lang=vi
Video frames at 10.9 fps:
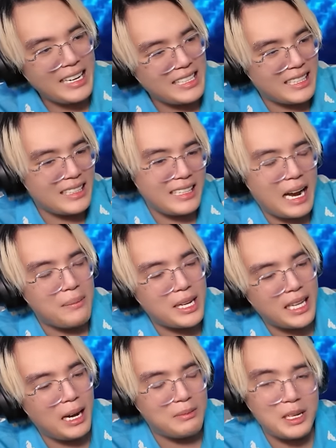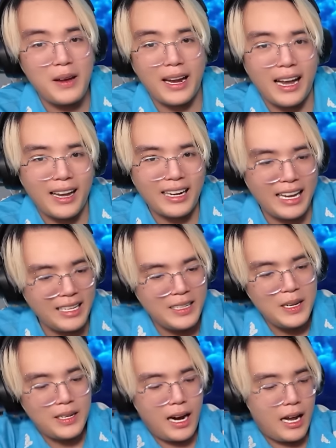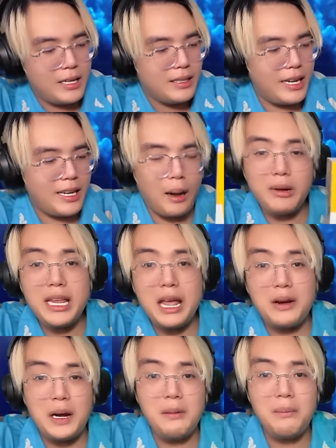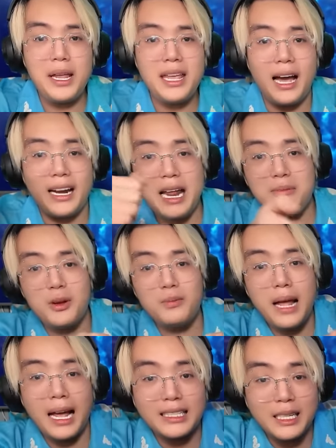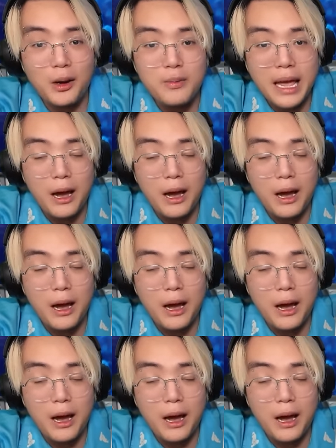tháng này xác định ăn mì tôm rồi các bạn ạ à. đấy rồi thì không nói nhiều nữa bây giờ anh em chúng ta sẽ cùng